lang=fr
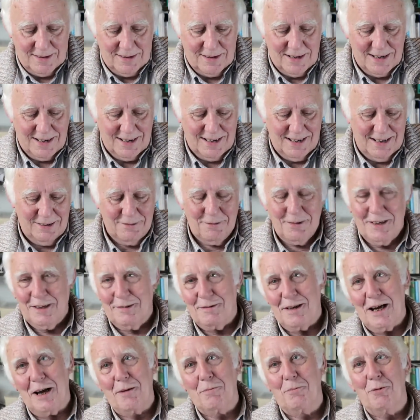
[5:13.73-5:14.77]
Là, il va
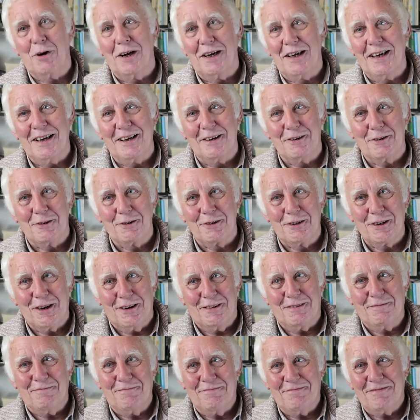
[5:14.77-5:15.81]
aboyer
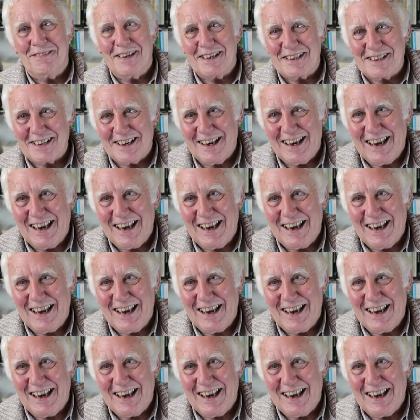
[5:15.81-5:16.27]
longtemps parce que